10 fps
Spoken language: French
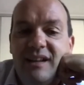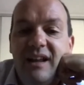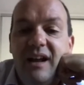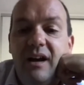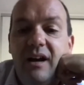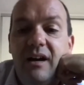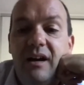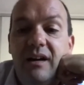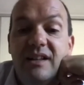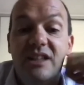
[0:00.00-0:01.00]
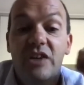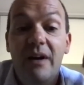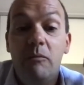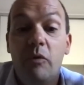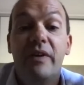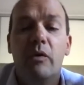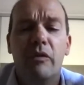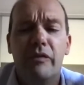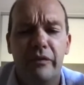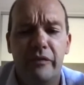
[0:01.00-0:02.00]
Euh, les sages-femmes ne
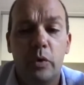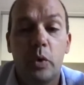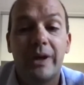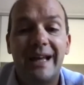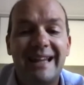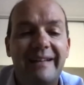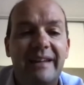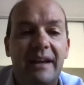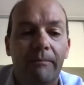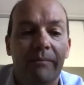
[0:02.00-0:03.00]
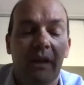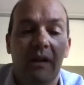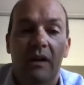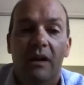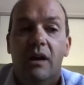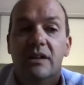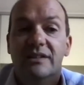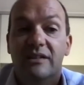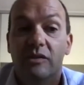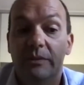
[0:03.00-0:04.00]
font que quatre années. Euh,
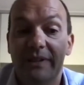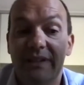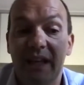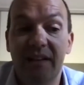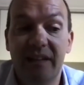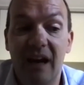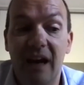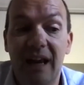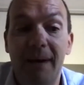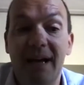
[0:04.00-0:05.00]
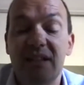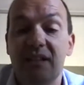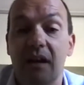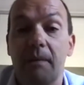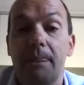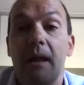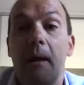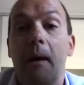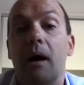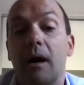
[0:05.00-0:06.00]
c'est une spécialité à la base
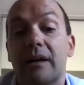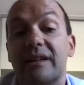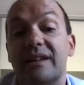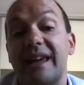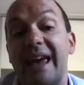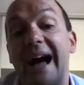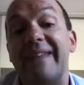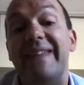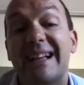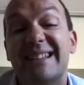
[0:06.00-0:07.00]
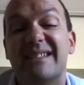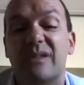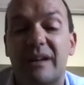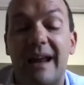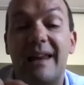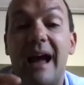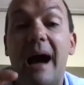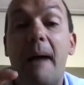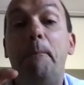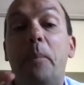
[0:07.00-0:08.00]
euh, qui est annexe. Donc, elle est un
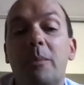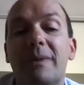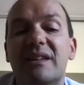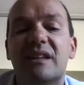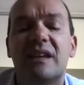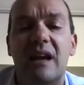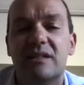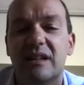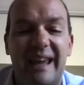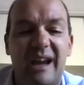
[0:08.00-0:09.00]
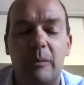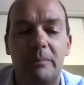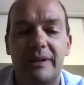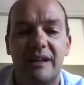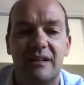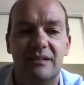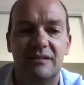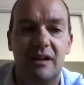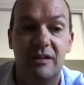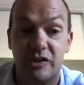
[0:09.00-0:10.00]
peu médicale. C'est très compliqué. Hein.
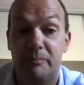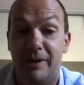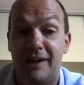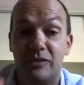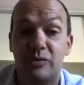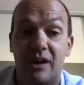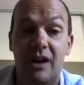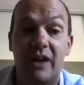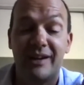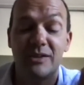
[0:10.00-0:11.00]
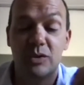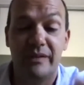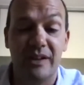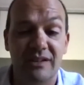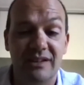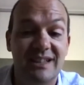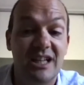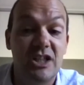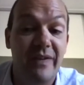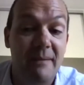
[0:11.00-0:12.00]
J'en parlais tout à l'heure avec la surveillance des
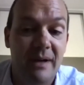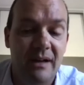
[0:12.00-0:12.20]
sages-femmes.